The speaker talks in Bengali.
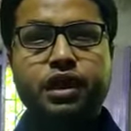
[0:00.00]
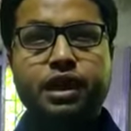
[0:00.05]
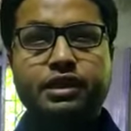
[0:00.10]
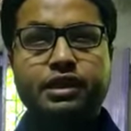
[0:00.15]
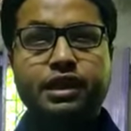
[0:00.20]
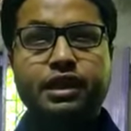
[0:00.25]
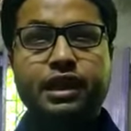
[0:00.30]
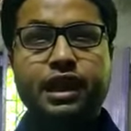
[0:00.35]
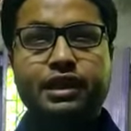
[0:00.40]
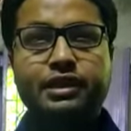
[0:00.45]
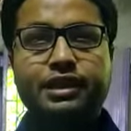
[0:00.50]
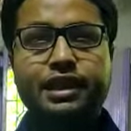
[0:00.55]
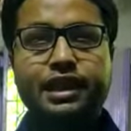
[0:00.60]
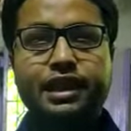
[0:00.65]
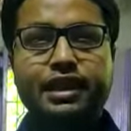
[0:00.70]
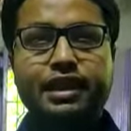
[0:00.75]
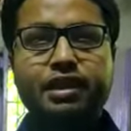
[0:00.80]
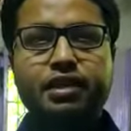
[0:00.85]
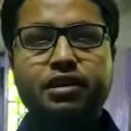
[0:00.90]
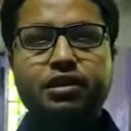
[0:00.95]
রাস্তা দিয়ে
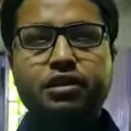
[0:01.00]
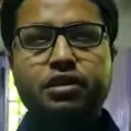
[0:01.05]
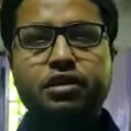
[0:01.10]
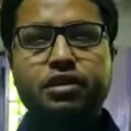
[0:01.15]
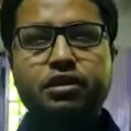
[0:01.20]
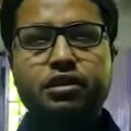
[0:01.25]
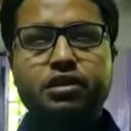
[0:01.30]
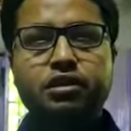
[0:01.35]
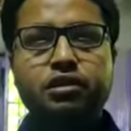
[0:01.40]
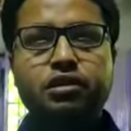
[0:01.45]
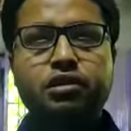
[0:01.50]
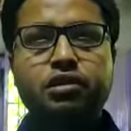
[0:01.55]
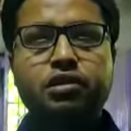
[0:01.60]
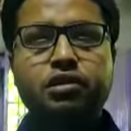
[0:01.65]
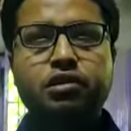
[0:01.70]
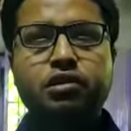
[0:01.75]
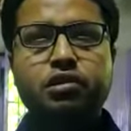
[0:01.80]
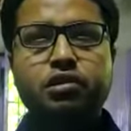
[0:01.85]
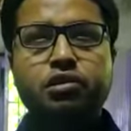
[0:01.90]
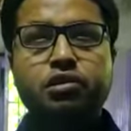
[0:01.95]
যাচ্ছিলেন
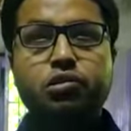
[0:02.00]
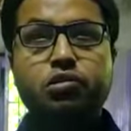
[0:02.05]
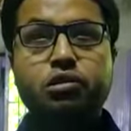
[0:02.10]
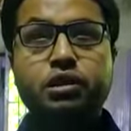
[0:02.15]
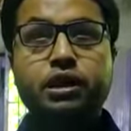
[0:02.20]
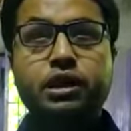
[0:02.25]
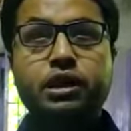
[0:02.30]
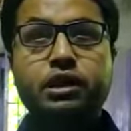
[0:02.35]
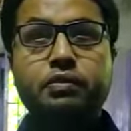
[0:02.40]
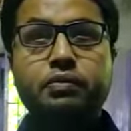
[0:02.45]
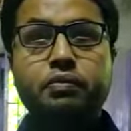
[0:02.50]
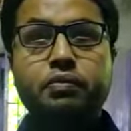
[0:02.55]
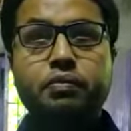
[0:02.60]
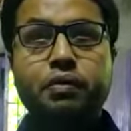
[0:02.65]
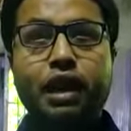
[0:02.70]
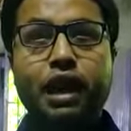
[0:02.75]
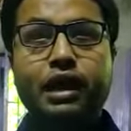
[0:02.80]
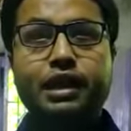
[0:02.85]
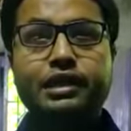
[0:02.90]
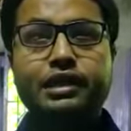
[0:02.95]
দুটি
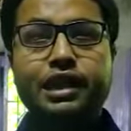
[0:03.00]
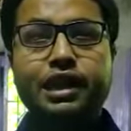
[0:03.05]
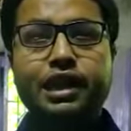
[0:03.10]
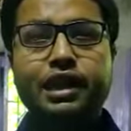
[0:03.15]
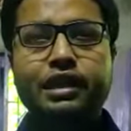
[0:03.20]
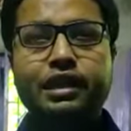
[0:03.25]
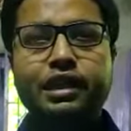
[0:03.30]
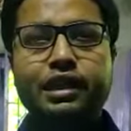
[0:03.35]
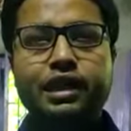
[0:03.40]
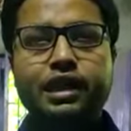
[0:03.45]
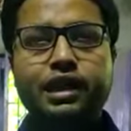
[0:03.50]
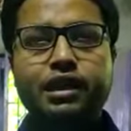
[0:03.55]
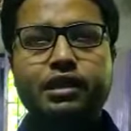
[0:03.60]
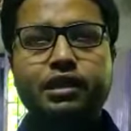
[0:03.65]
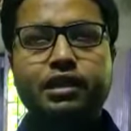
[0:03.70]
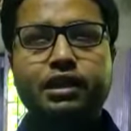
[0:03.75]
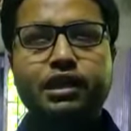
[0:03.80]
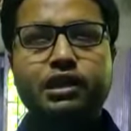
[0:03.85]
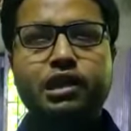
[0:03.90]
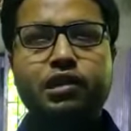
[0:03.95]
ব্লাইন্ড ছেলেকে দেখে
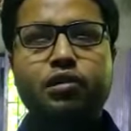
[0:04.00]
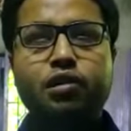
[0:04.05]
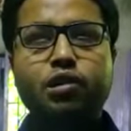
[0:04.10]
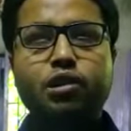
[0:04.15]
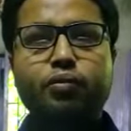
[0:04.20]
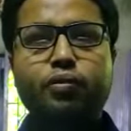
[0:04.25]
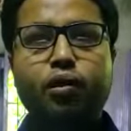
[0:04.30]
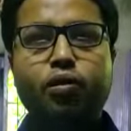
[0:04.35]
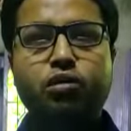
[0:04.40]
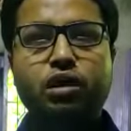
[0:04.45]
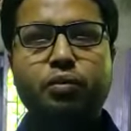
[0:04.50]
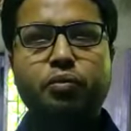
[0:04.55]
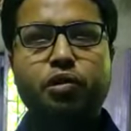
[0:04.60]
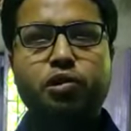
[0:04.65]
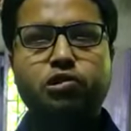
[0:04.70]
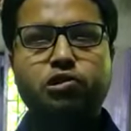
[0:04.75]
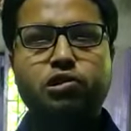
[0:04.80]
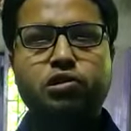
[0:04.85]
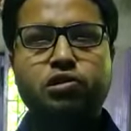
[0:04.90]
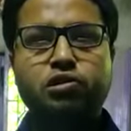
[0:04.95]
জিজ্ঞাসা করেন তোমরা কোথায়
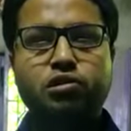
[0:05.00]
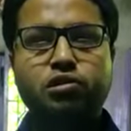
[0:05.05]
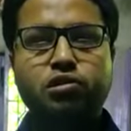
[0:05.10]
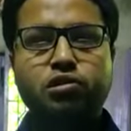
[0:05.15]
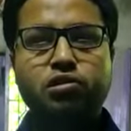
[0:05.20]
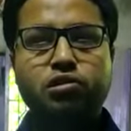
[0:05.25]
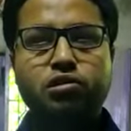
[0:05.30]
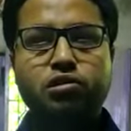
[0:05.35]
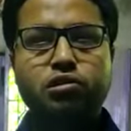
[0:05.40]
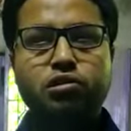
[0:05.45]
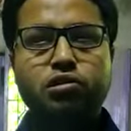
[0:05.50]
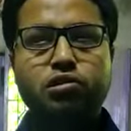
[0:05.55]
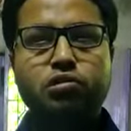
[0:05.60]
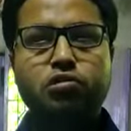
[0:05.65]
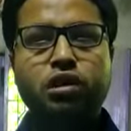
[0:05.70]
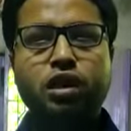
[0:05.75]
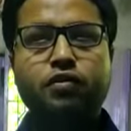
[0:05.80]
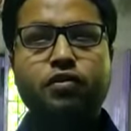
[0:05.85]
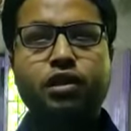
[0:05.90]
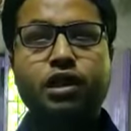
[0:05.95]
পড়াশোনা করো তো
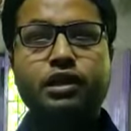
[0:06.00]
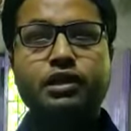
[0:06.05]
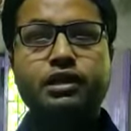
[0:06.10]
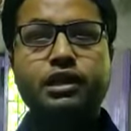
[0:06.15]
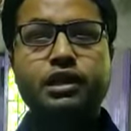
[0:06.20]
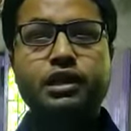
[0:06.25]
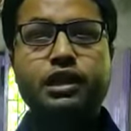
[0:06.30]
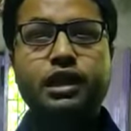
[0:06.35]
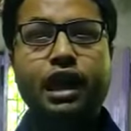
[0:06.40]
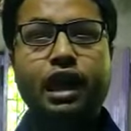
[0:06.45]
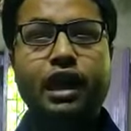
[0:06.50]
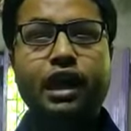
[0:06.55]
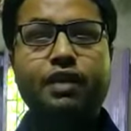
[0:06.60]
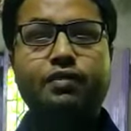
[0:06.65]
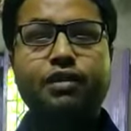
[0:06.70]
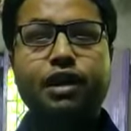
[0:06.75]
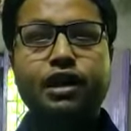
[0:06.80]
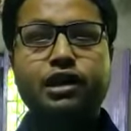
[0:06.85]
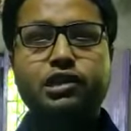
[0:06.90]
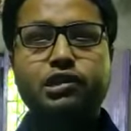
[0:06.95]
ওরা বলেন যে
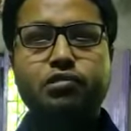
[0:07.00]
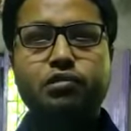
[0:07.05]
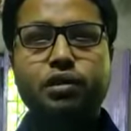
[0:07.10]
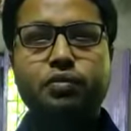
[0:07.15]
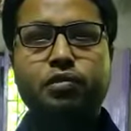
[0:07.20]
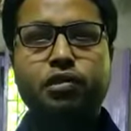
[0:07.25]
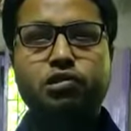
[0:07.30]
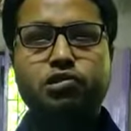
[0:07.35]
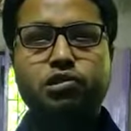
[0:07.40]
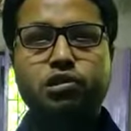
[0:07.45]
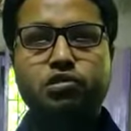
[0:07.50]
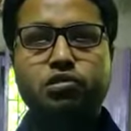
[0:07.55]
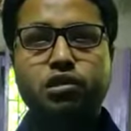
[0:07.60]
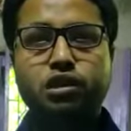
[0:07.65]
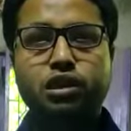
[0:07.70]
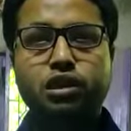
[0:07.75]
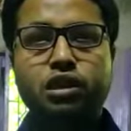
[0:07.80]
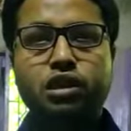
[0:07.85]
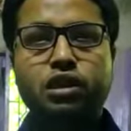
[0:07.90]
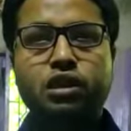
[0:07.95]
ক্যালকাটা ব্লাইন্ড স্কুলে পড়াশোনা
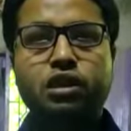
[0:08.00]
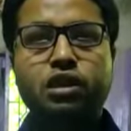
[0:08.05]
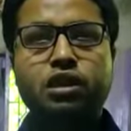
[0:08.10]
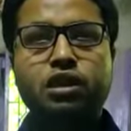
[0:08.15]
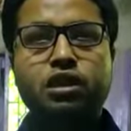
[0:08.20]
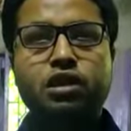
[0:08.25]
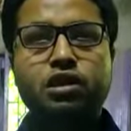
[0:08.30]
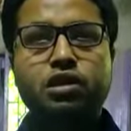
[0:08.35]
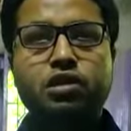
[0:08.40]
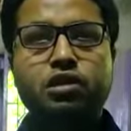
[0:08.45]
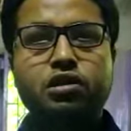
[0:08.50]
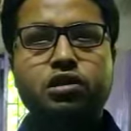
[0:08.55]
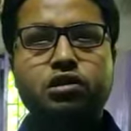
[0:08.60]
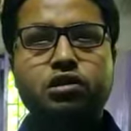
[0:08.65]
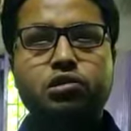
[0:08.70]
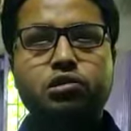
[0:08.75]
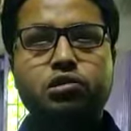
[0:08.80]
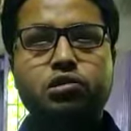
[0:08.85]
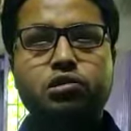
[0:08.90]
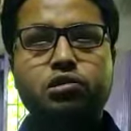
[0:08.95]
করি
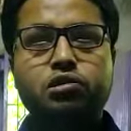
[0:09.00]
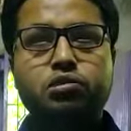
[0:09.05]
তো